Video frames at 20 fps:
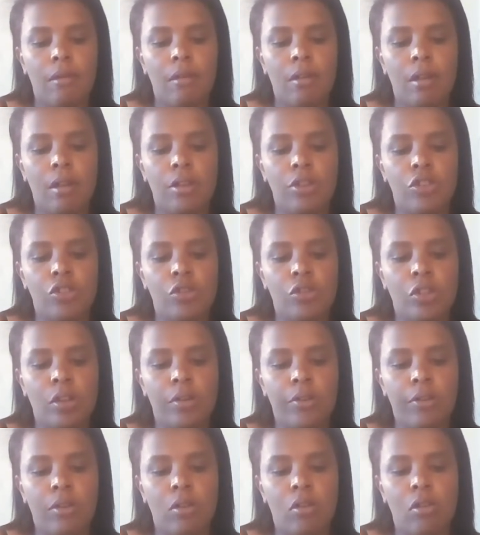Aí a gente
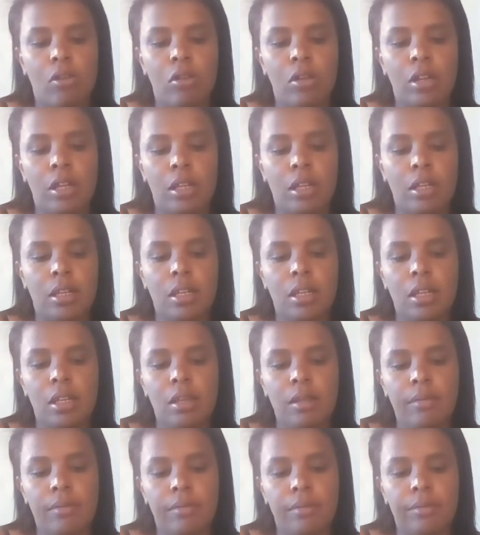só cola
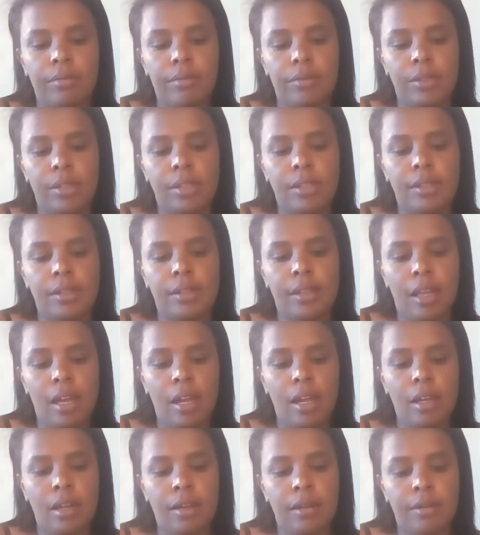aqui,
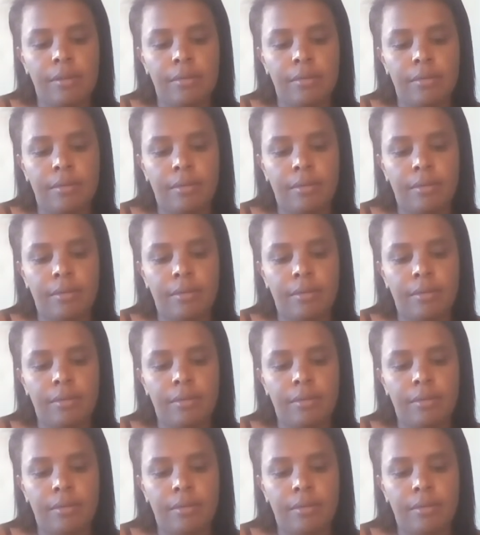destaca.